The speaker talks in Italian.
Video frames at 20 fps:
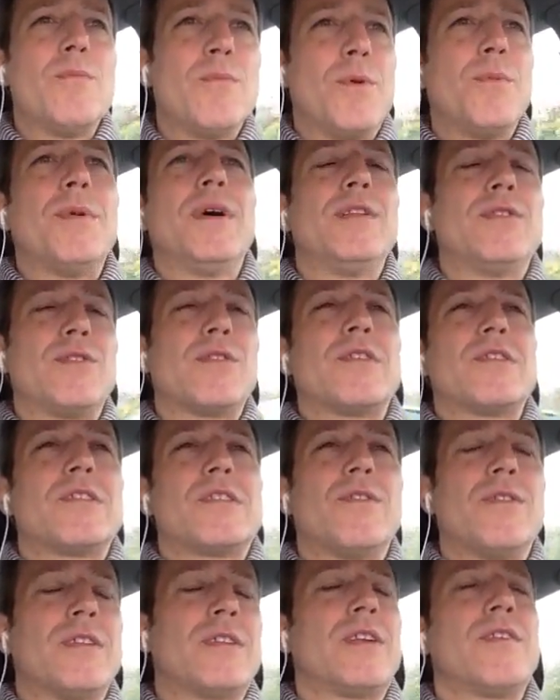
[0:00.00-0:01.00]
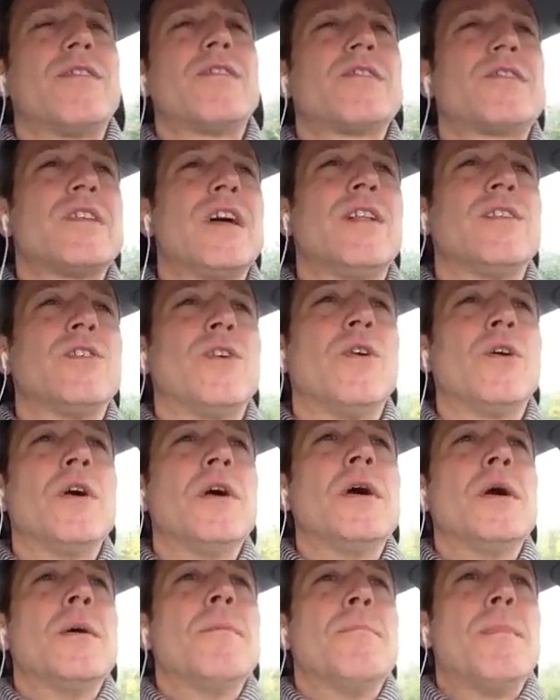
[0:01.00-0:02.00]
momento che stavo attraversando,
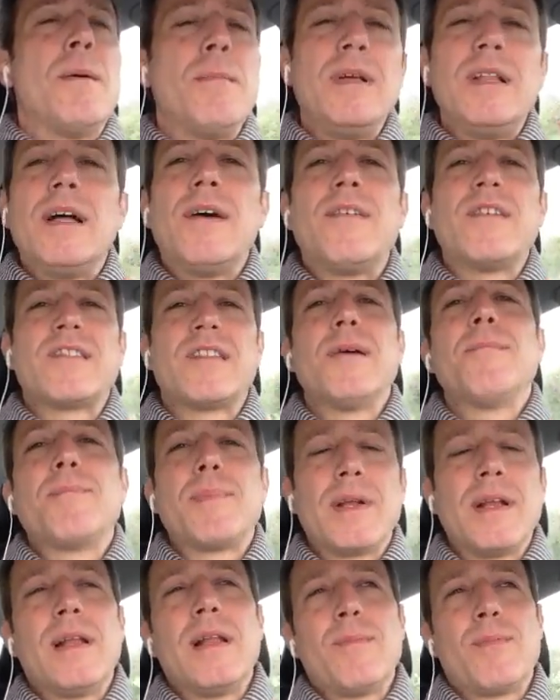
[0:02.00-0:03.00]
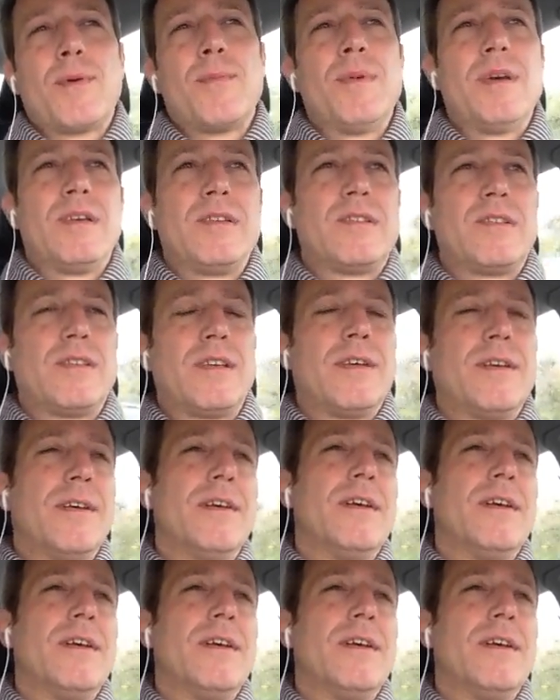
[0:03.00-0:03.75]
ma mi dava sempre delle promesse.